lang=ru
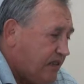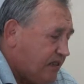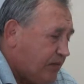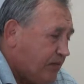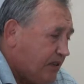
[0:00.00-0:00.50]
этих
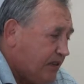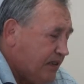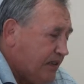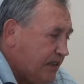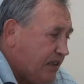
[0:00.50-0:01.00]
самых,
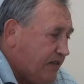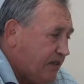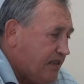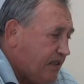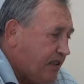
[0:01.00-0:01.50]

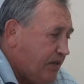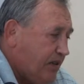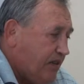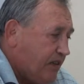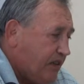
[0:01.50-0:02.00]
20
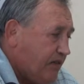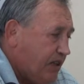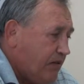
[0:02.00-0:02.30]
комитетов.